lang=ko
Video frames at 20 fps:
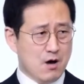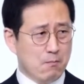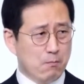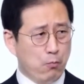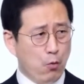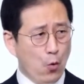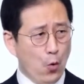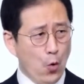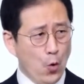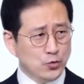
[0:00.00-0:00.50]

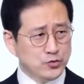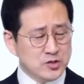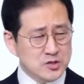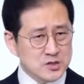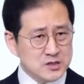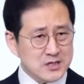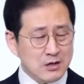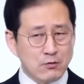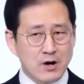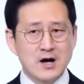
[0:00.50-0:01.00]

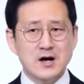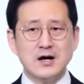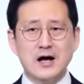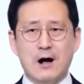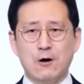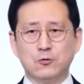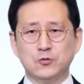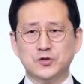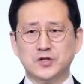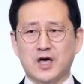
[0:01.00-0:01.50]
모든 상황
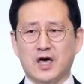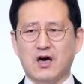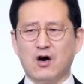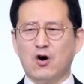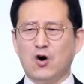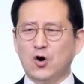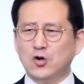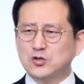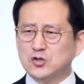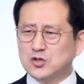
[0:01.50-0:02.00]
가운데
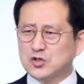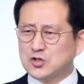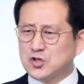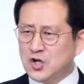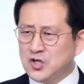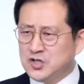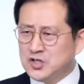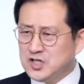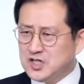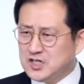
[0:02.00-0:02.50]

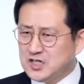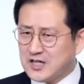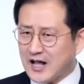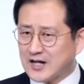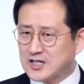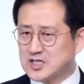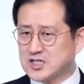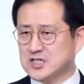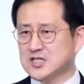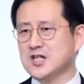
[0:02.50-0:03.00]
어떤 일이
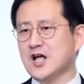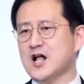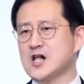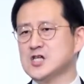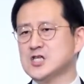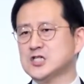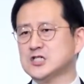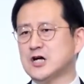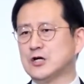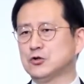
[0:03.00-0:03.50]
닥친다
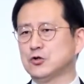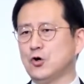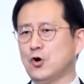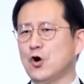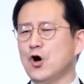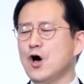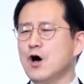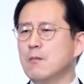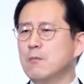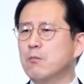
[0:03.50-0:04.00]
할지라도